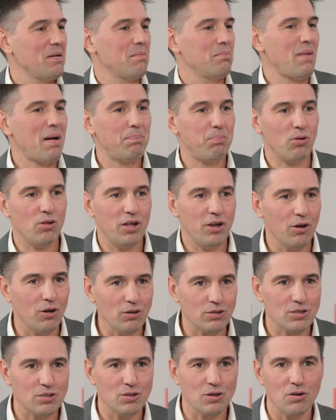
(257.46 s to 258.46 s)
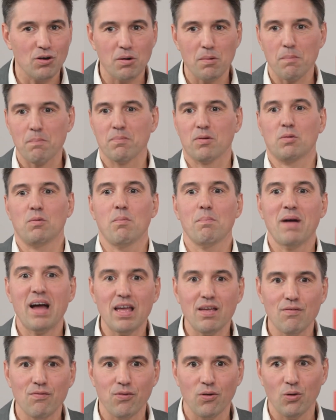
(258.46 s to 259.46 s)
más poderoso, con
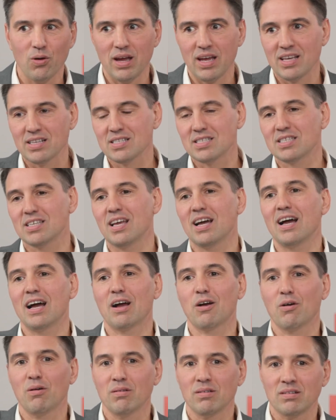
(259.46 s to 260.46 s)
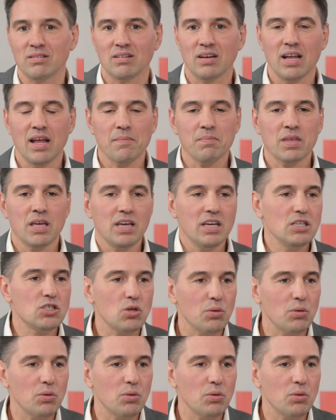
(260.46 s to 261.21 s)
más influencia, con... y